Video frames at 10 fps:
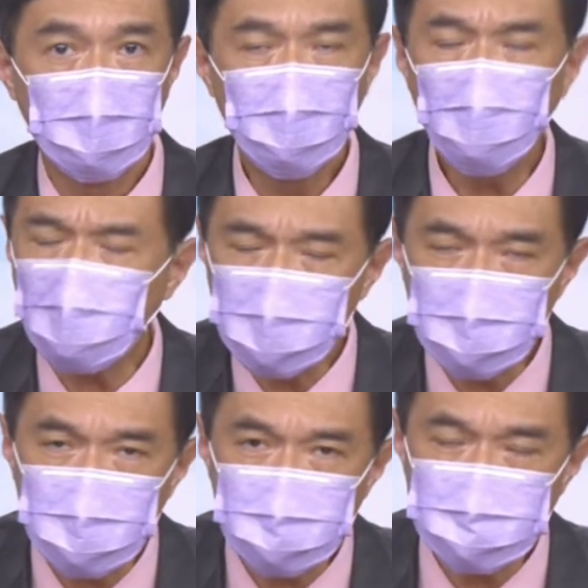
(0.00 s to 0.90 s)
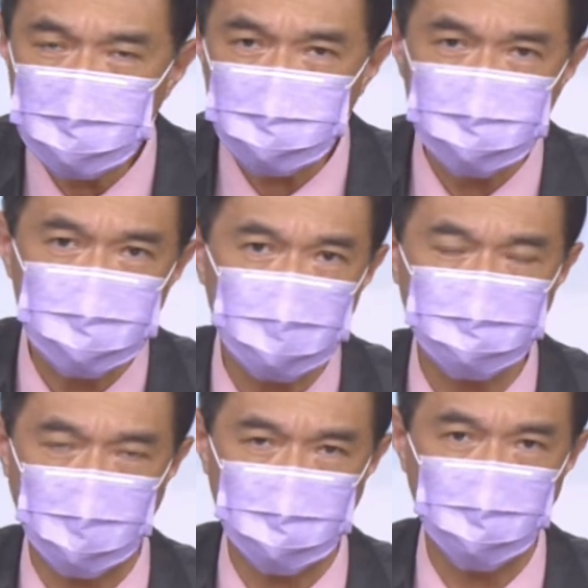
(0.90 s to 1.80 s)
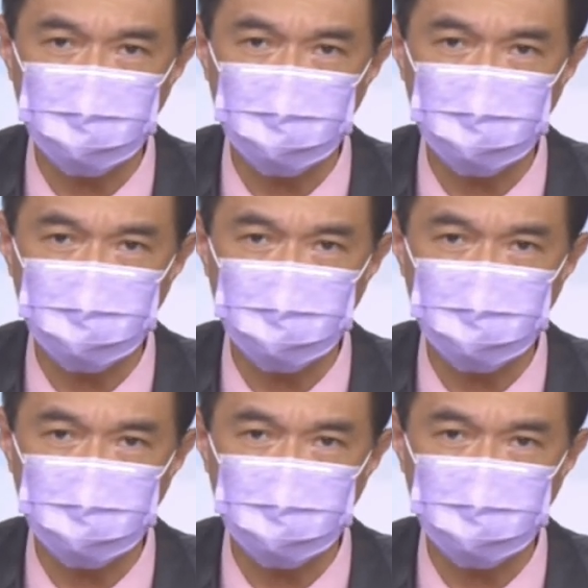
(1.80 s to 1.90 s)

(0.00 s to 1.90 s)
如果你认定这只是一个反弹，